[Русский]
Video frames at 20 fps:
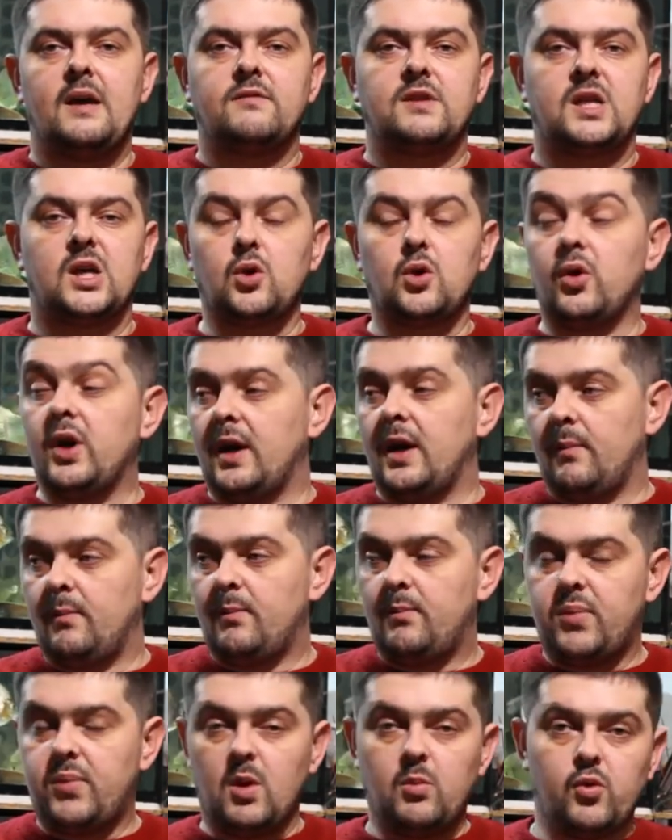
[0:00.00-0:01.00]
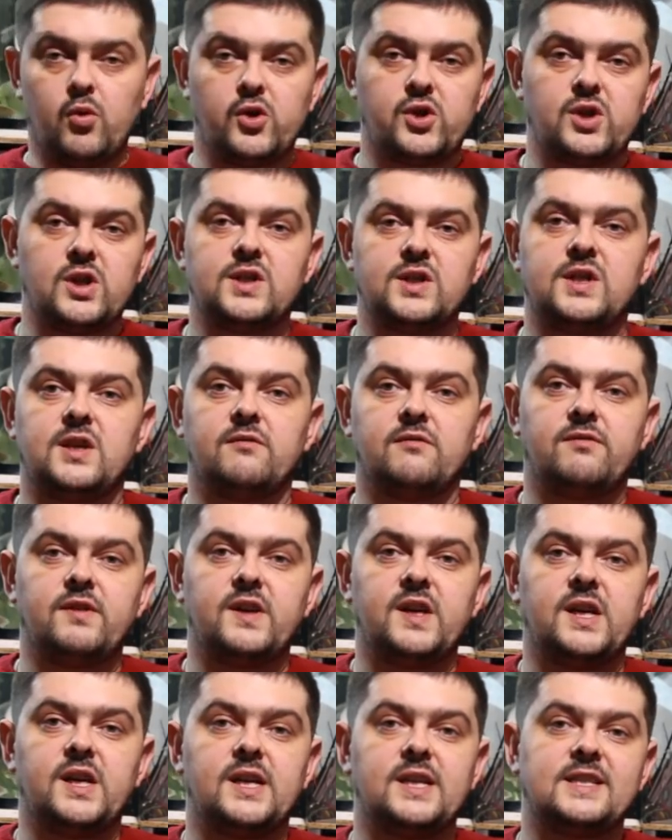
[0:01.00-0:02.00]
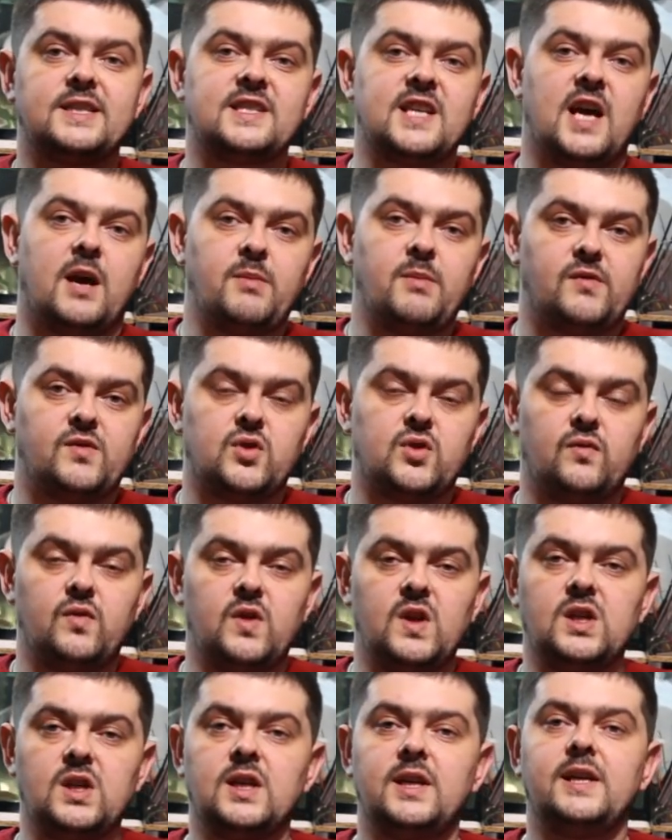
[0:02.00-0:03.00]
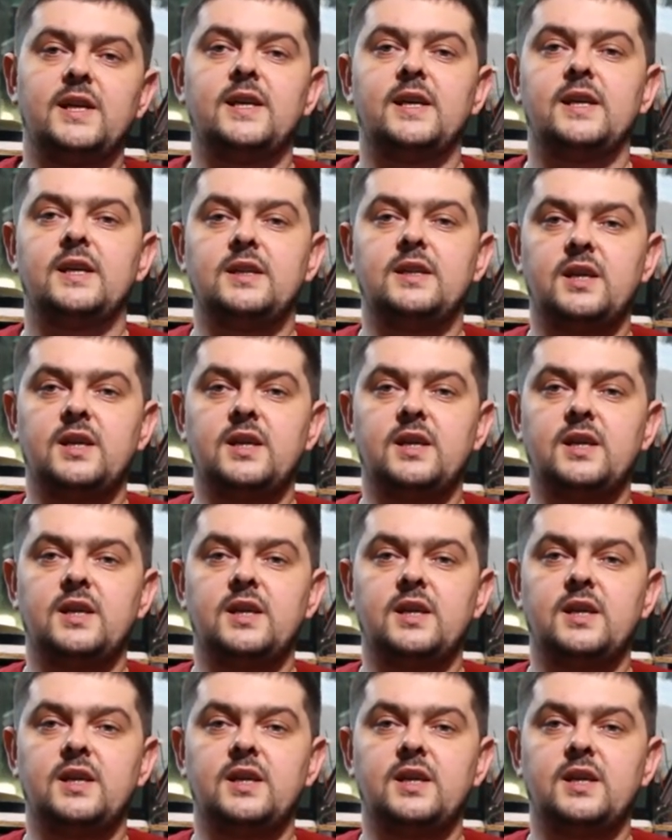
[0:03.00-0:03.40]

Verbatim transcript: Второе. По мощности вы сами все видели,